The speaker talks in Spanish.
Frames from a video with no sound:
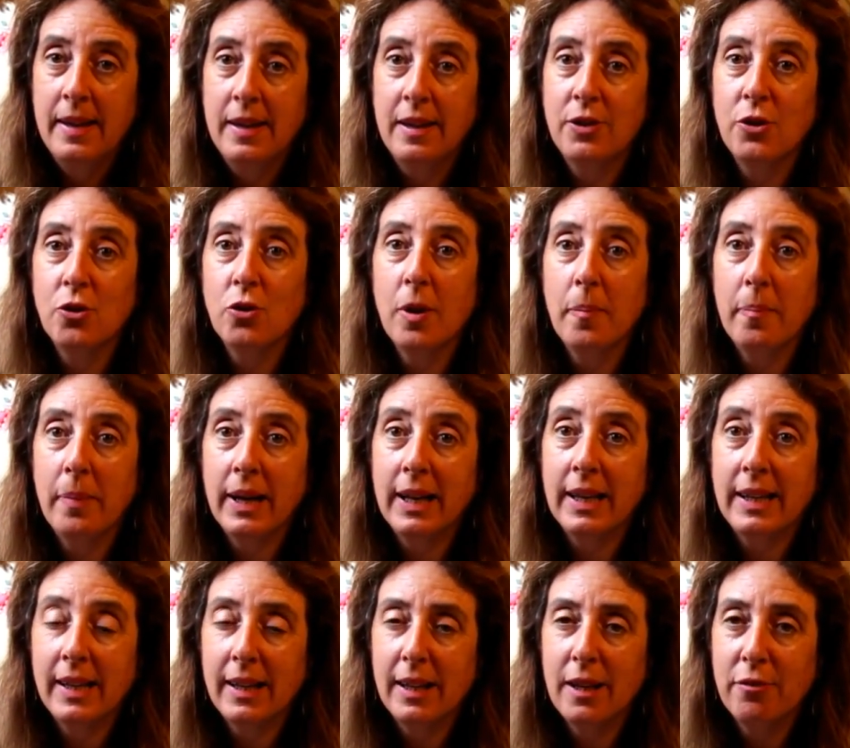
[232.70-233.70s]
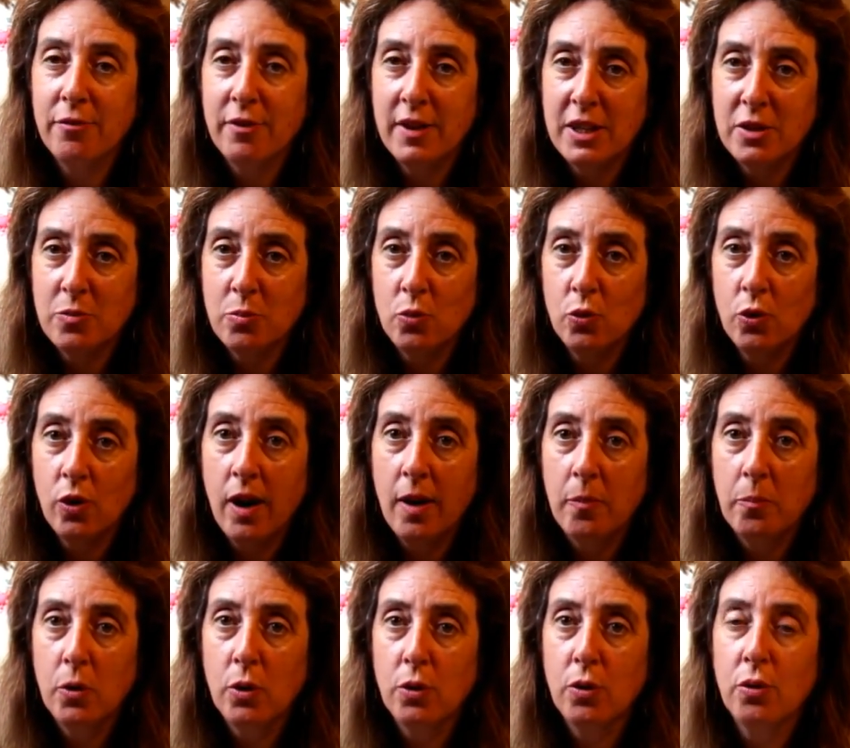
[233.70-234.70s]
Hice una página en el Facebook a
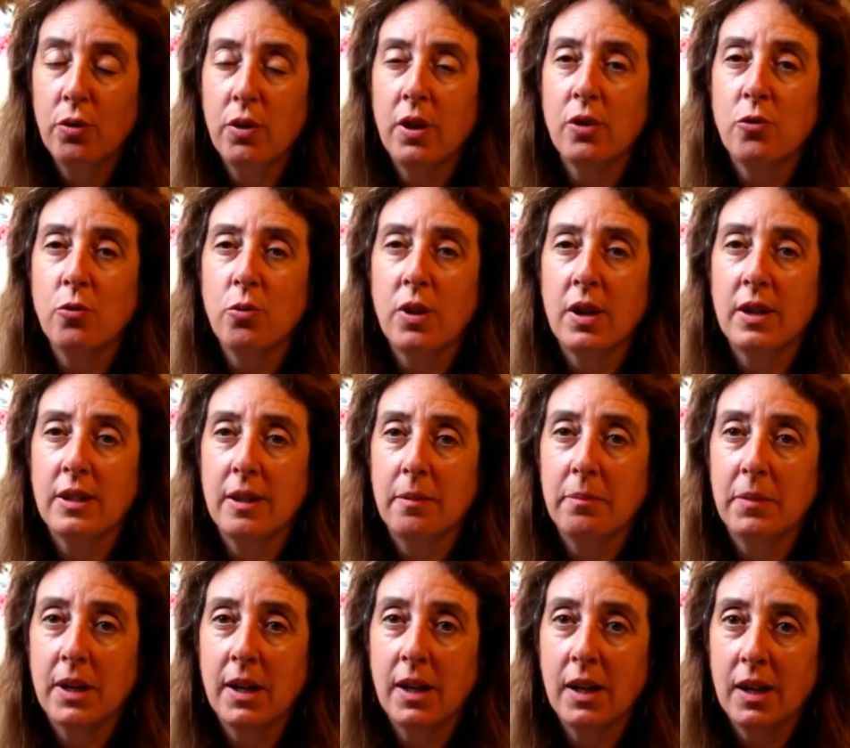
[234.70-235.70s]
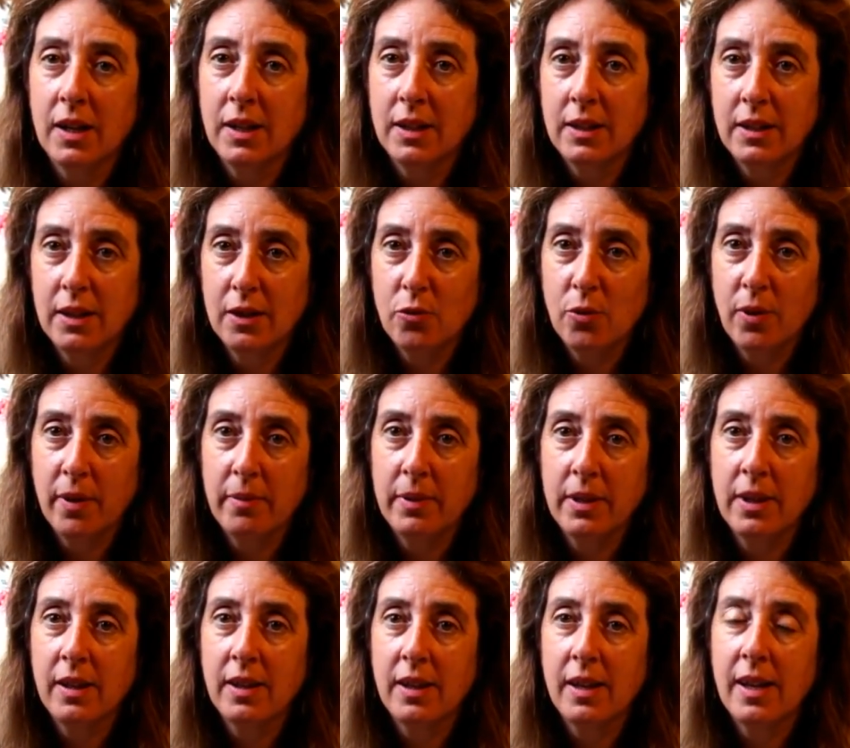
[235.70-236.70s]
modo de ayudar también a gente
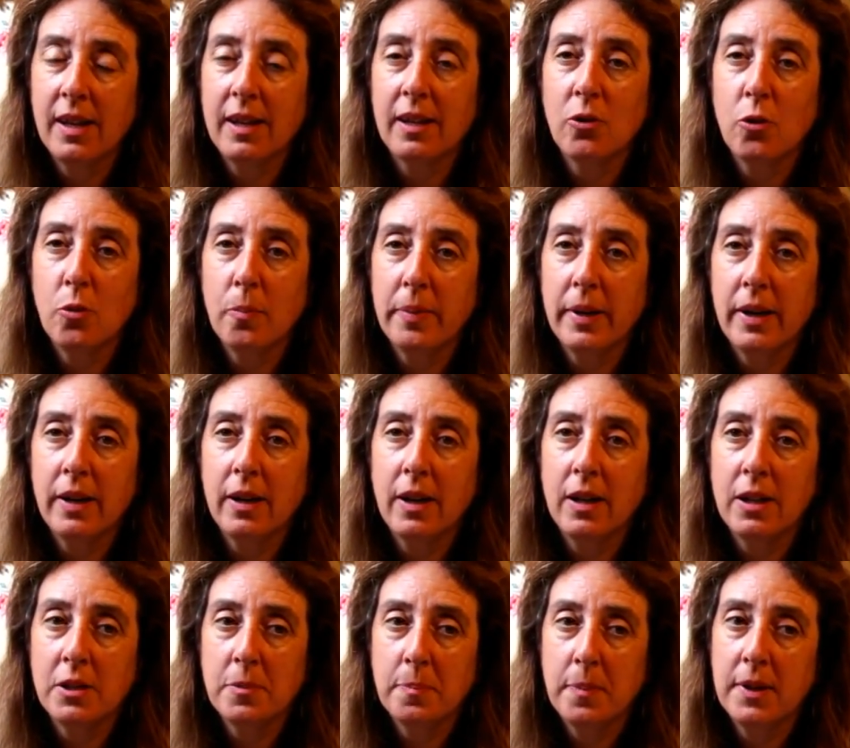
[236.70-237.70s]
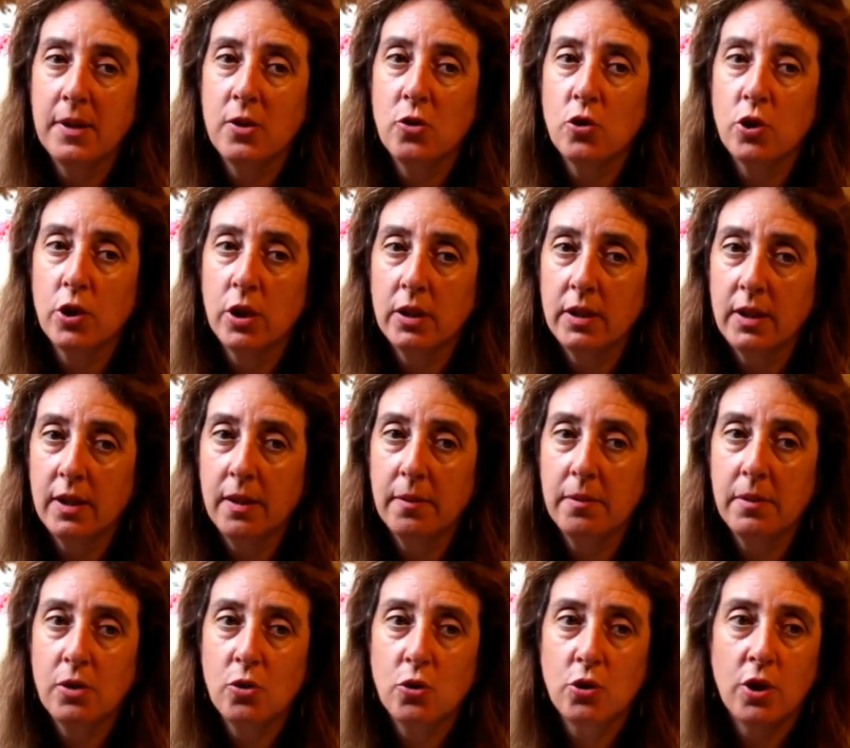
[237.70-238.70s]
nueva que quiere comprar en Aliexpress, no se
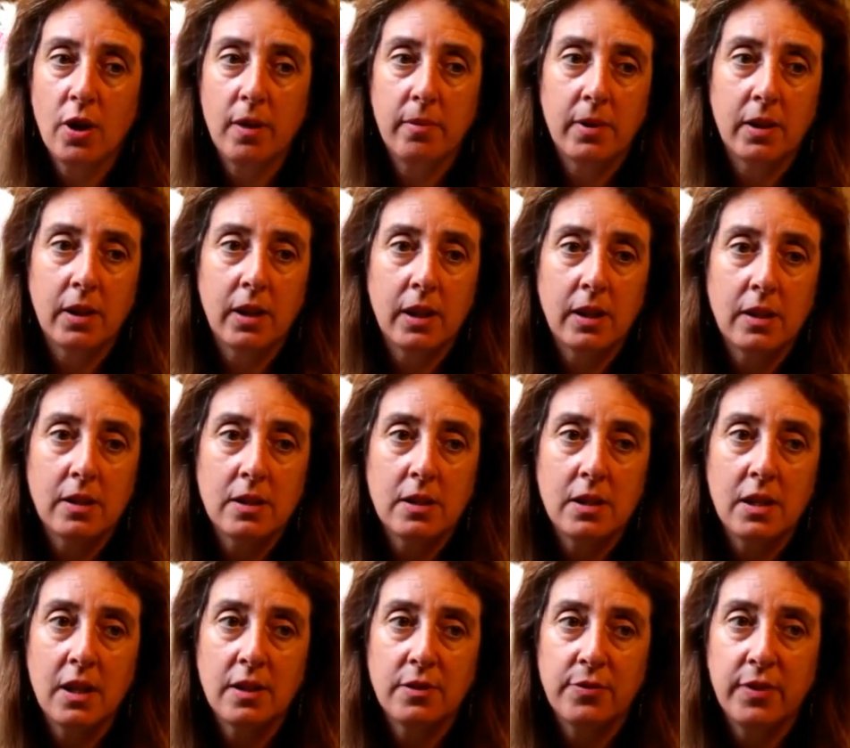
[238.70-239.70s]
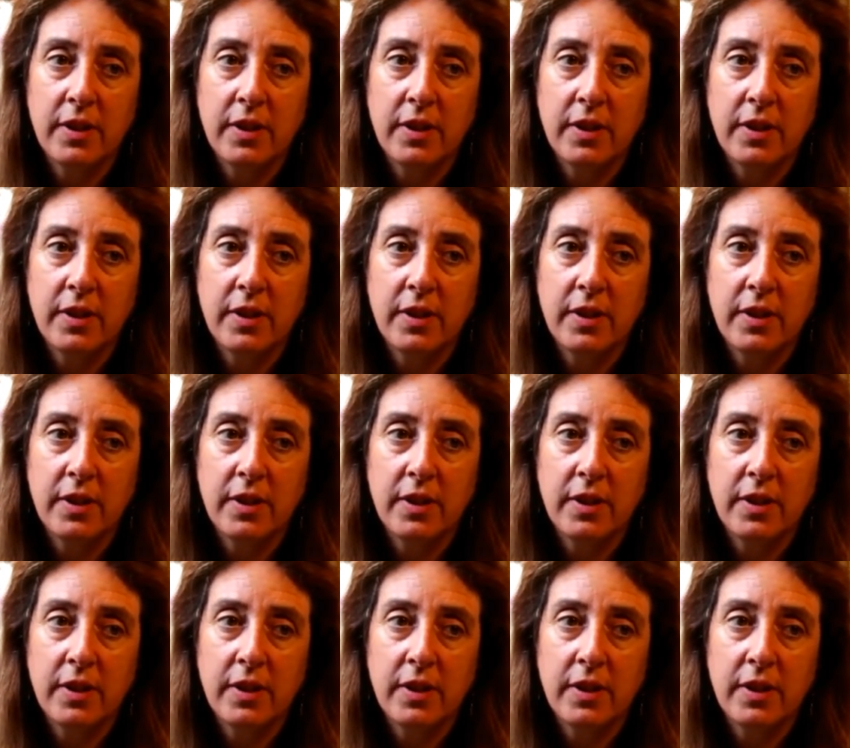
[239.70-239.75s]
atreve, no sabe que si es